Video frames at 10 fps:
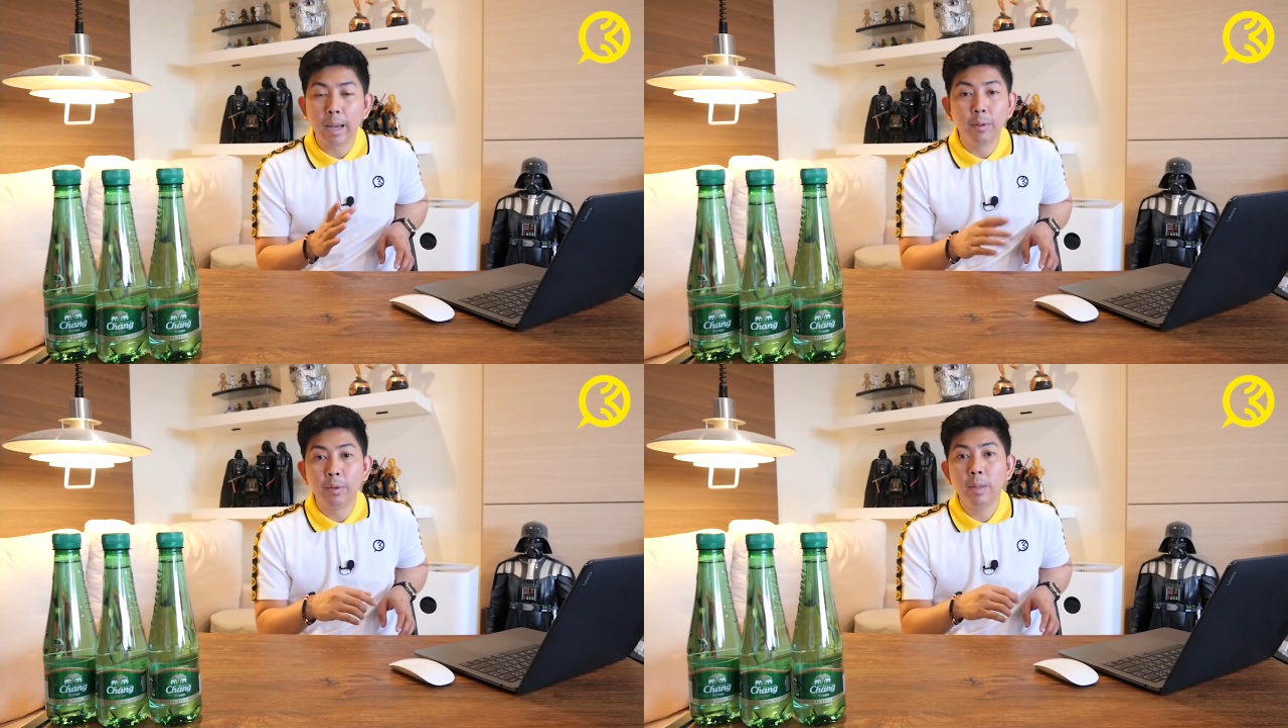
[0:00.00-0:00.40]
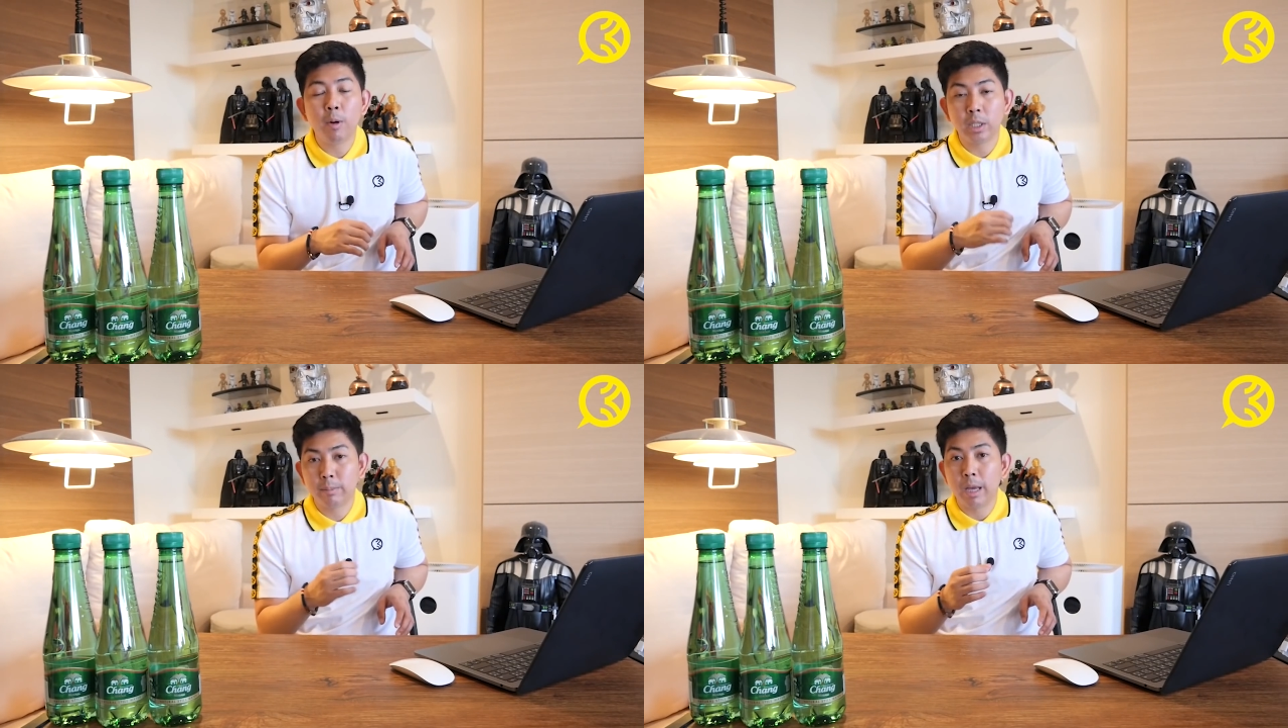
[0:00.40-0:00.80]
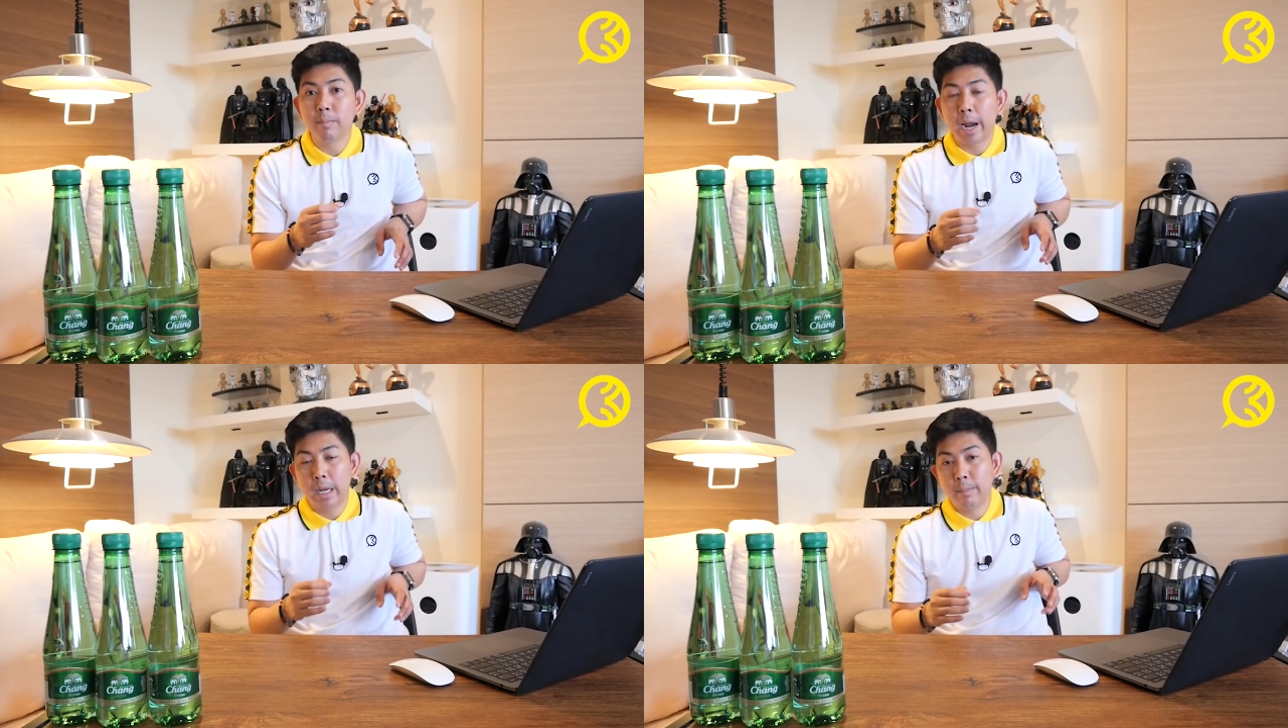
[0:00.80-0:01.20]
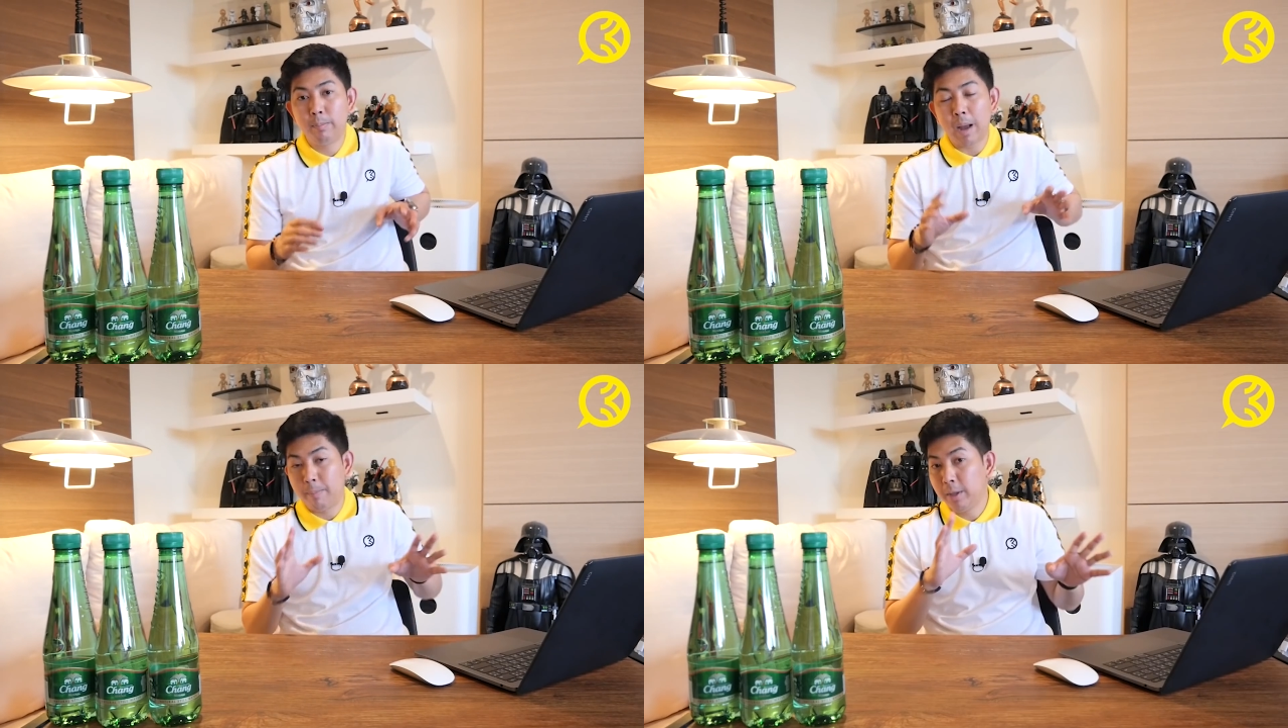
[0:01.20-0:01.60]
ม เดี๋ยวนี้บอลสมัยใหม่เนี่ย มัน
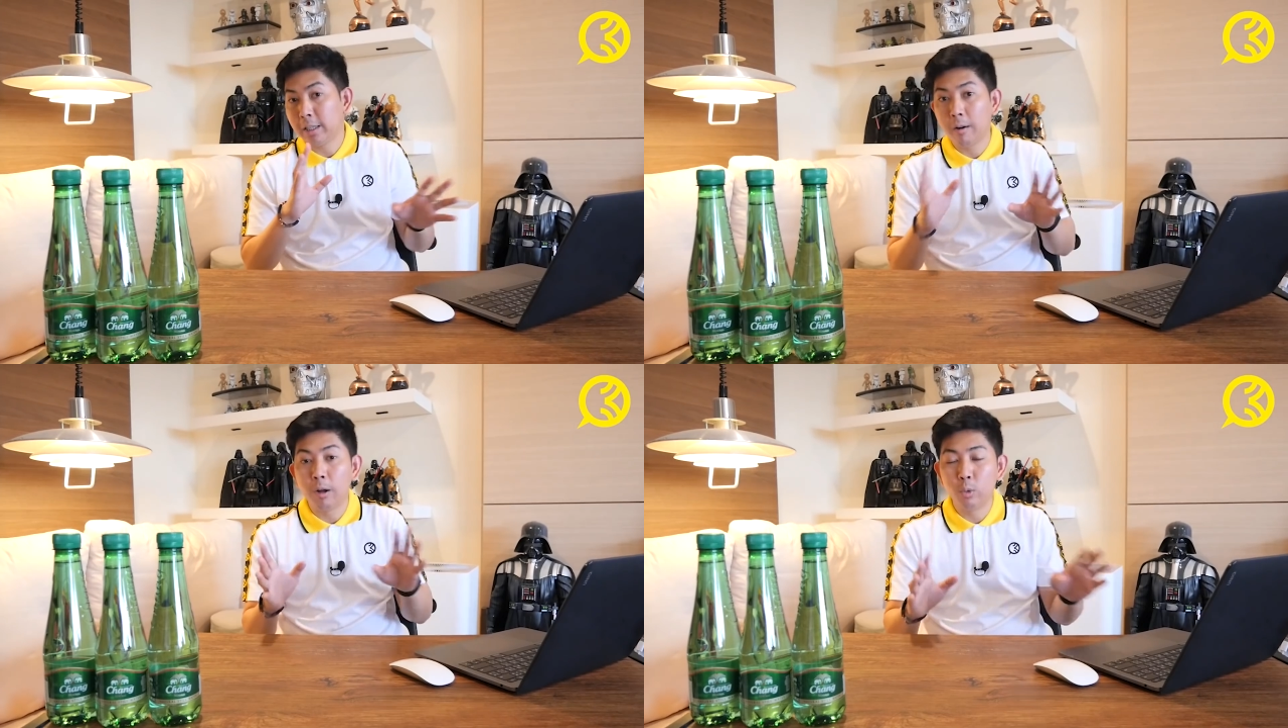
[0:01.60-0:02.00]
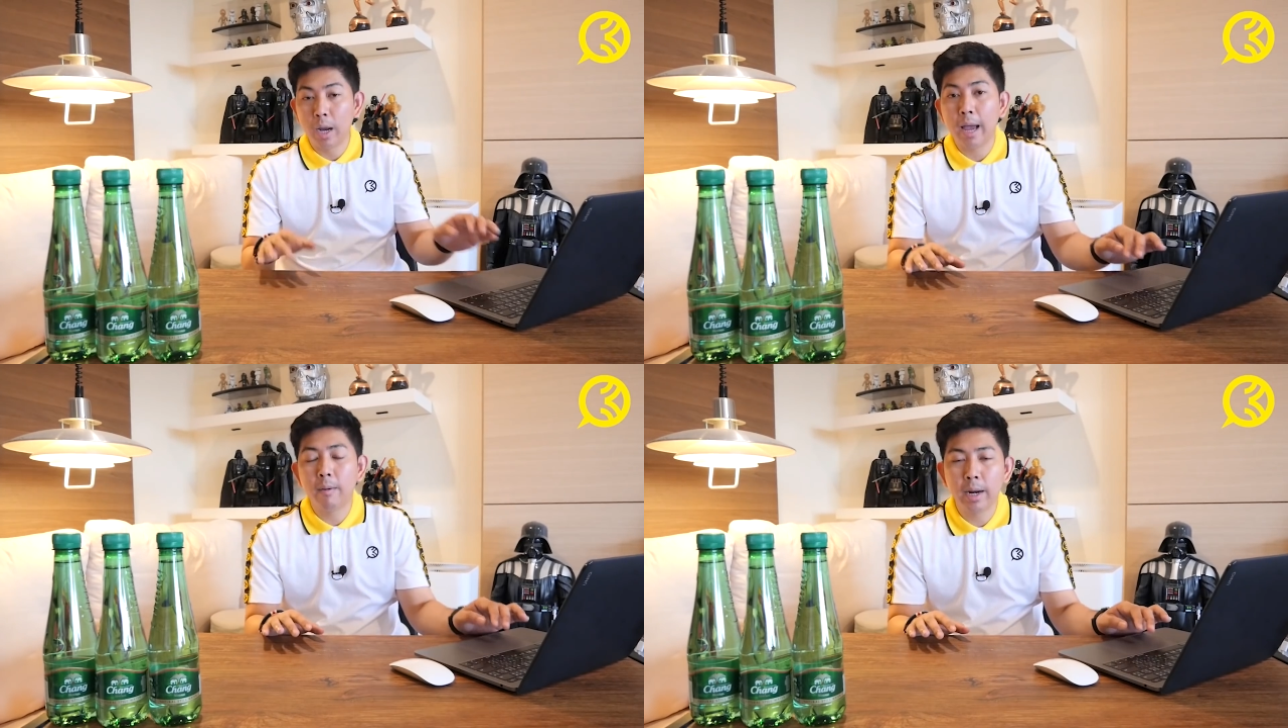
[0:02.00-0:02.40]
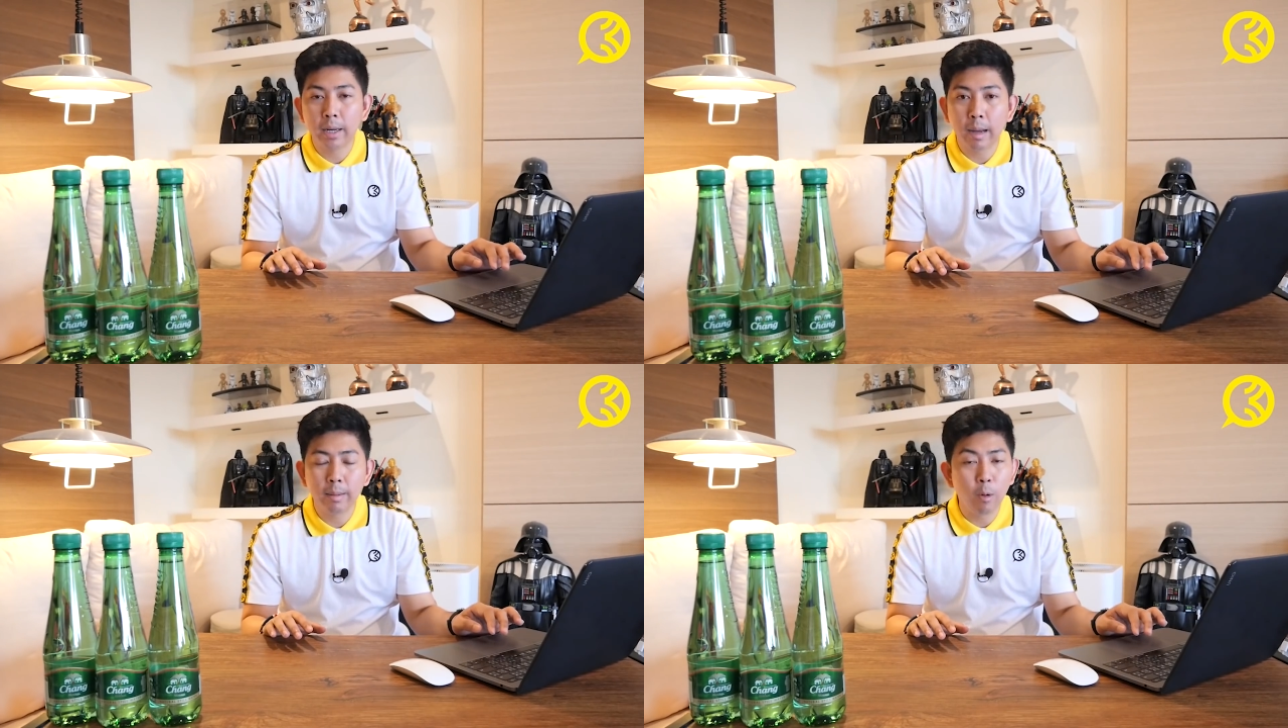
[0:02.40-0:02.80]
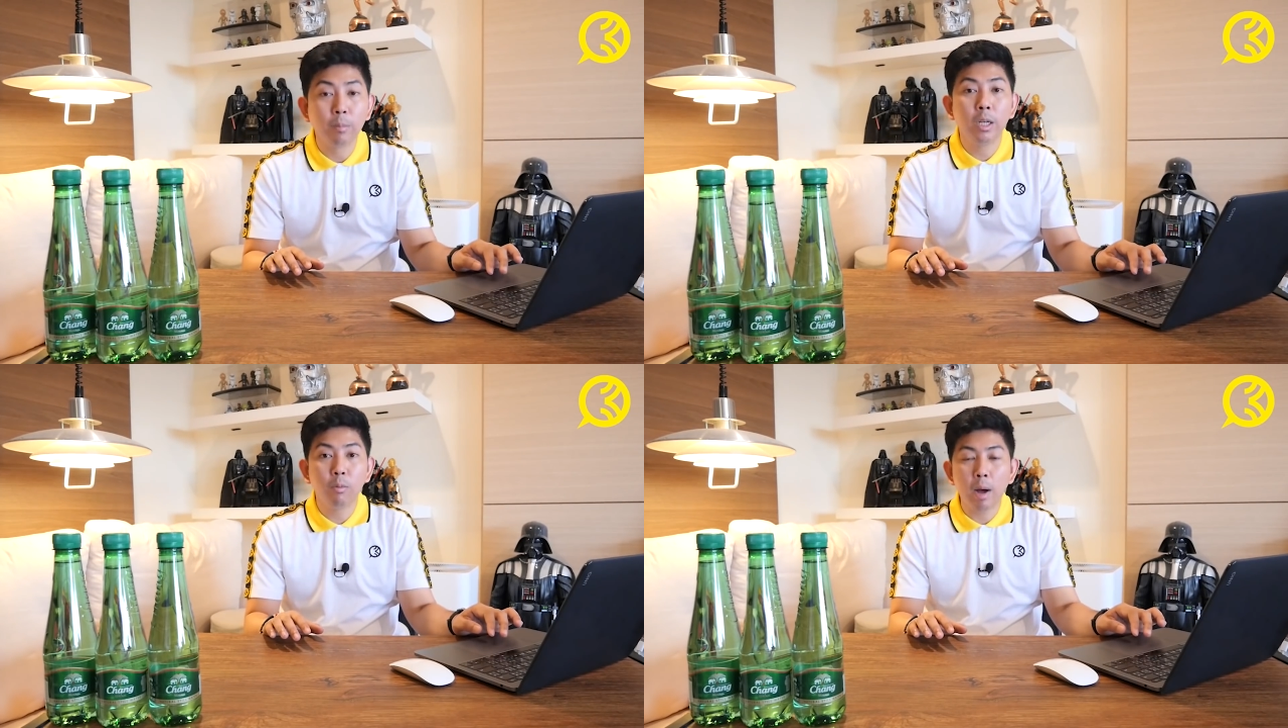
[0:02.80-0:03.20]
ปรับได้ตลอดอยู่แล้วนะครับ แล้วผม
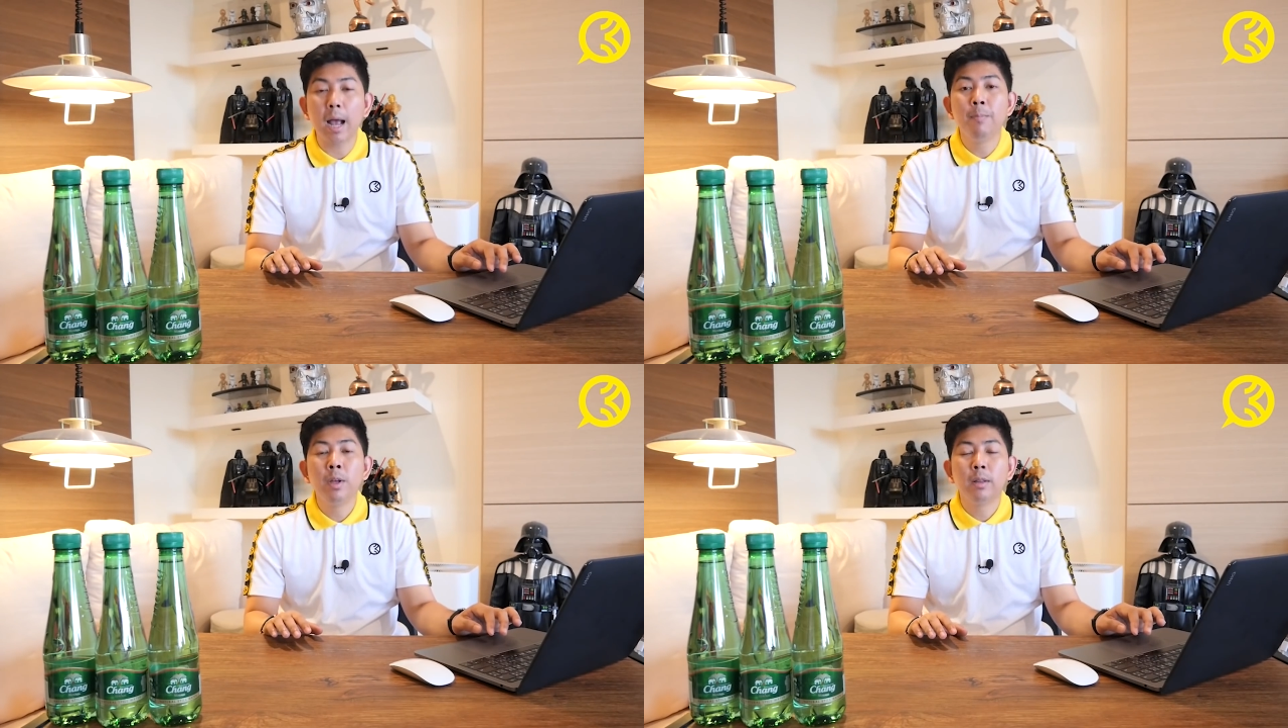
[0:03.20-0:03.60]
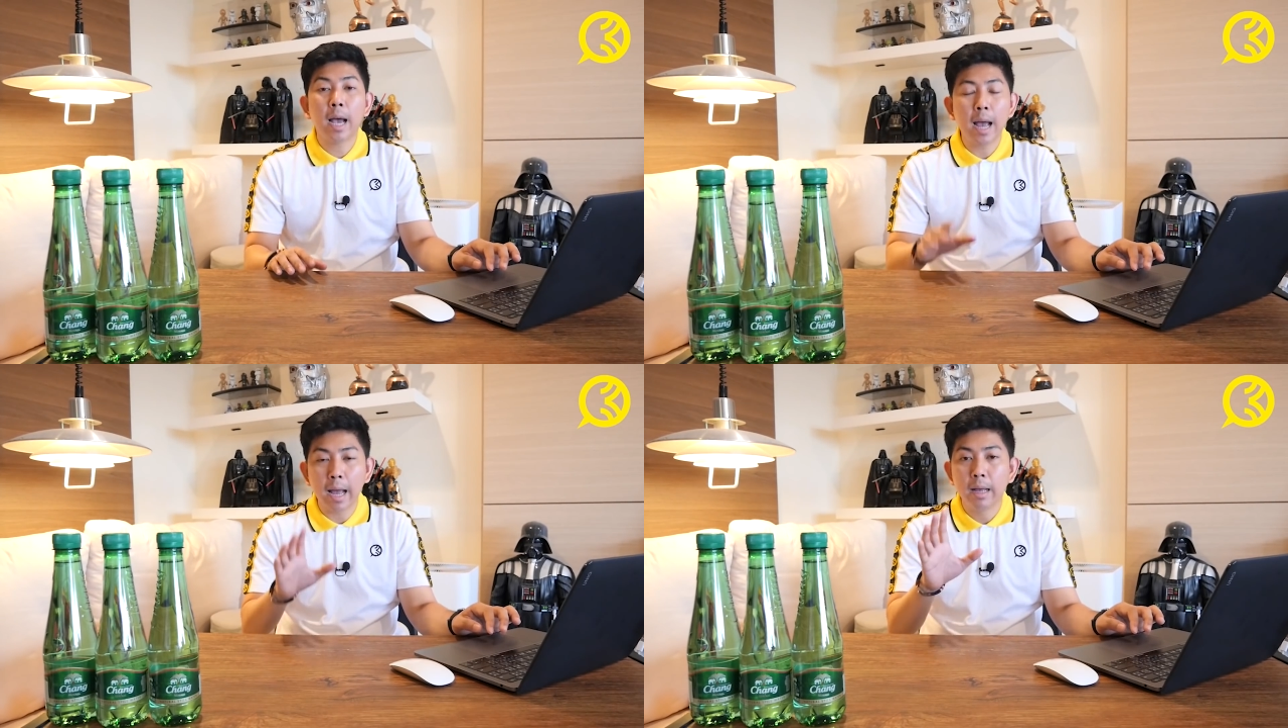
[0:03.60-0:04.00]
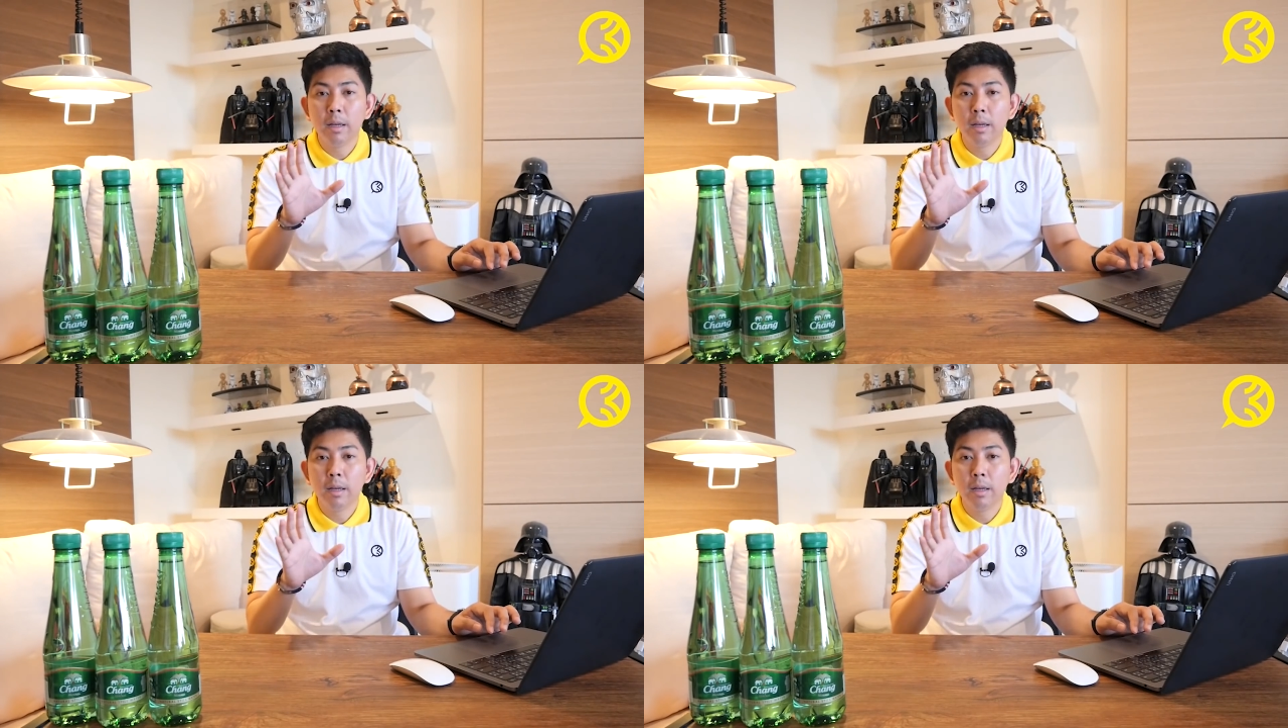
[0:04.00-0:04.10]
คิดว่าถ้า